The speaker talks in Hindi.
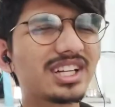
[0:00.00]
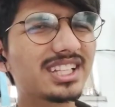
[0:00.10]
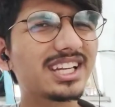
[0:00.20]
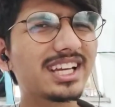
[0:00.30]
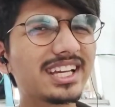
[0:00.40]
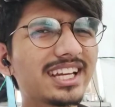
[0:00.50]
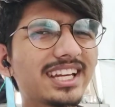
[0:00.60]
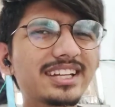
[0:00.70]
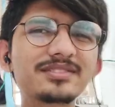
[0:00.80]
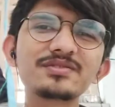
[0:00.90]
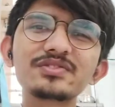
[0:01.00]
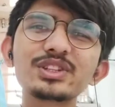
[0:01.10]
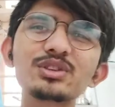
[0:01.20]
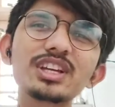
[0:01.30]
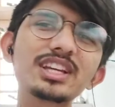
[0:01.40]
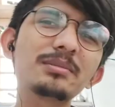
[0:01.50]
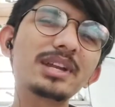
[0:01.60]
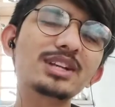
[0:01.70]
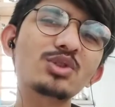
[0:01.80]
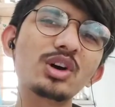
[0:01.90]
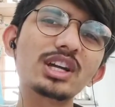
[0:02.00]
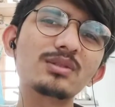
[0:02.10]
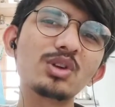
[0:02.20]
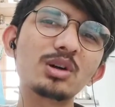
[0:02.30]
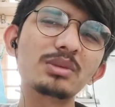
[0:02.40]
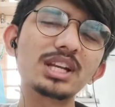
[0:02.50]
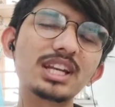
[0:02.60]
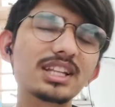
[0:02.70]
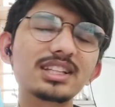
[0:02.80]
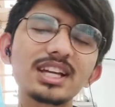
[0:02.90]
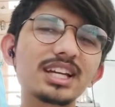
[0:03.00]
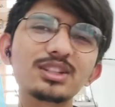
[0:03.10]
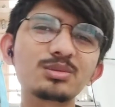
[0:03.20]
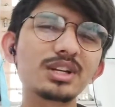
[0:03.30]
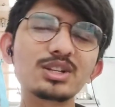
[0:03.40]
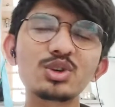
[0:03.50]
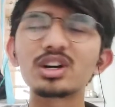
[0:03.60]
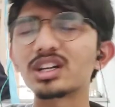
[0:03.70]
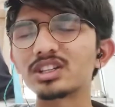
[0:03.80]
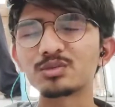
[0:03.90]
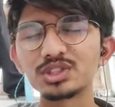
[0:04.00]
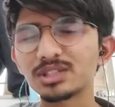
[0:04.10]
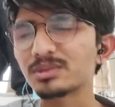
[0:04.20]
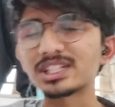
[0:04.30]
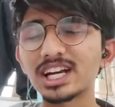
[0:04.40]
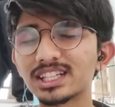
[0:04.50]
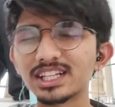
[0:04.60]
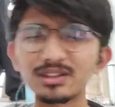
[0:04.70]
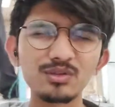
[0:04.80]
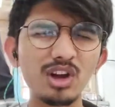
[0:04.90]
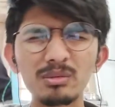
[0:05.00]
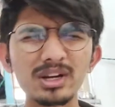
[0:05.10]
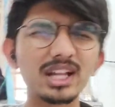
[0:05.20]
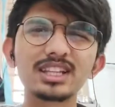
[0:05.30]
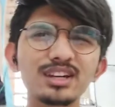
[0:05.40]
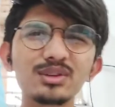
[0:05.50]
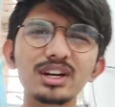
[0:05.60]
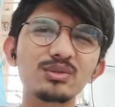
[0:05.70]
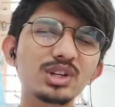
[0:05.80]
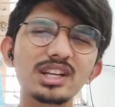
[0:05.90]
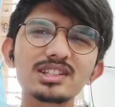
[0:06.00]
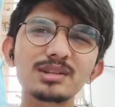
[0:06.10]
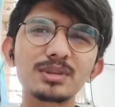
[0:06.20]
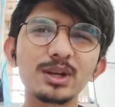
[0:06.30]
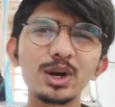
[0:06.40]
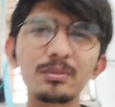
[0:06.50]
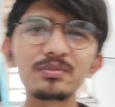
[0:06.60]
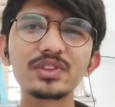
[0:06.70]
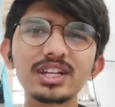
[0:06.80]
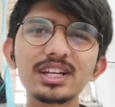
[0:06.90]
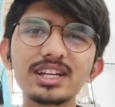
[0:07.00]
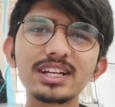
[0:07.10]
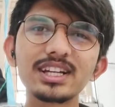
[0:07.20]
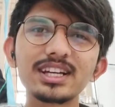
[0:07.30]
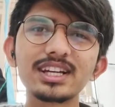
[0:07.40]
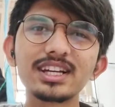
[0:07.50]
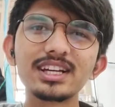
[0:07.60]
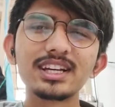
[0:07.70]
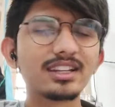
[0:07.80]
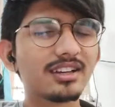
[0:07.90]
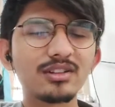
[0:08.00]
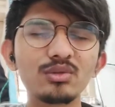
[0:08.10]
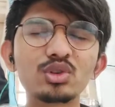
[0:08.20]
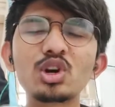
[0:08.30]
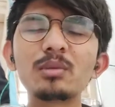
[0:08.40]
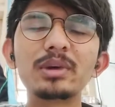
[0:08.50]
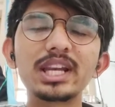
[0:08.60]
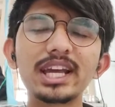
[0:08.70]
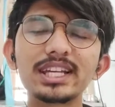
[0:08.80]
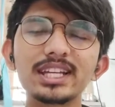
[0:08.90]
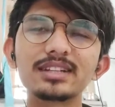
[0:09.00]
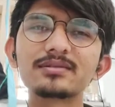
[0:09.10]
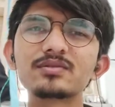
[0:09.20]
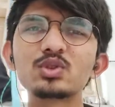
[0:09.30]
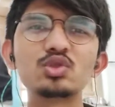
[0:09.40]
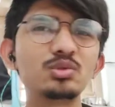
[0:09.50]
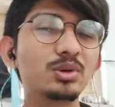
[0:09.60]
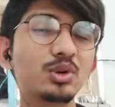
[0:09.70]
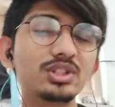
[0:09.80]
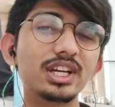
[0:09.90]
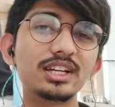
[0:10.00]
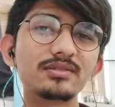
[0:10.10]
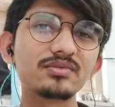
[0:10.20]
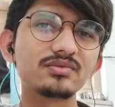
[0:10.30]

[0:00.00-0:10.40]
तो करते रहेंगे क्योंकि ये मेरा शौक़ है ब्लॉग बनाना है ना तो मेरा शौक़ है तो मुझे मज़ा आता है तो मैं ब्लॉग बनाता रहूँगा वो टेंशन मत लो आप वो तो हम बनाएंगे कुछ भी हो जाए